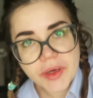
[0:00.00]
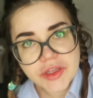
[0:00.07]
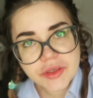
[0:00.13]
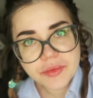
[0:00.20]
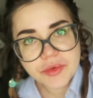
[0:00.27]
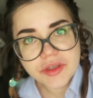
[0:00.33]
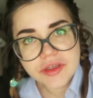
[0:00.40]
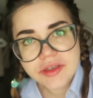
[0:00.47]

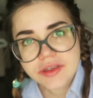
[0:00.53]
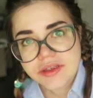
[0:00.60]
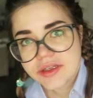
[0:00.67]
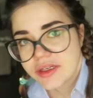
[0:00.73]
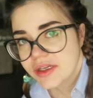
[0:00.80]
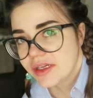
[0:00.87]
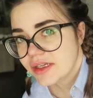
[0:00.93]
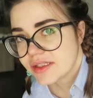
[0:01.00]
поэтому я
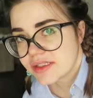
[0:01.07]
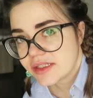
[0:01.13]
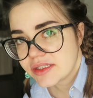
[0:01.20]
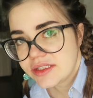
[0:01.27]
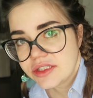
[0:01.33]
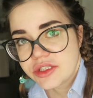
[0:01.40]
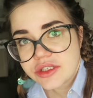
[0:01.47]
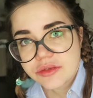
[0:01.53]
с
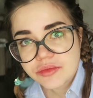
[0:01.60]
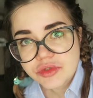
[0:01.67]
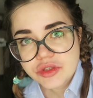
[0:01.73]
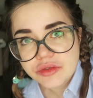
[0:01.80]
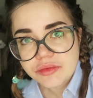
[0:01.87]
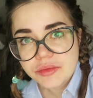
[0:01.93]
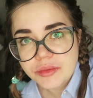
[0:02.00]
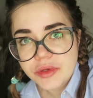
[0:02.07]
косичками,
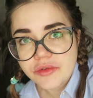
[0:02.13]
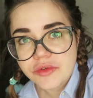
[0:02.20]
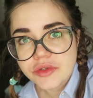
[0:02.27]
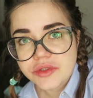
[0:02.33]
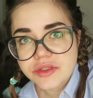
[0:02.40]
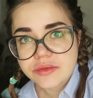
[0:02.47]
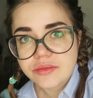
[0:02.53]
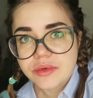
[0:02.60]
чтобы у меня
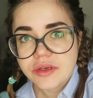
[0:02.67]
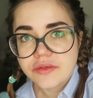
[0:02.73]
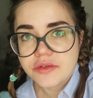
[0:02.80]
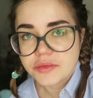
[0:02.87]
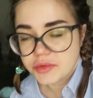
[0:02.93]
волосы были, в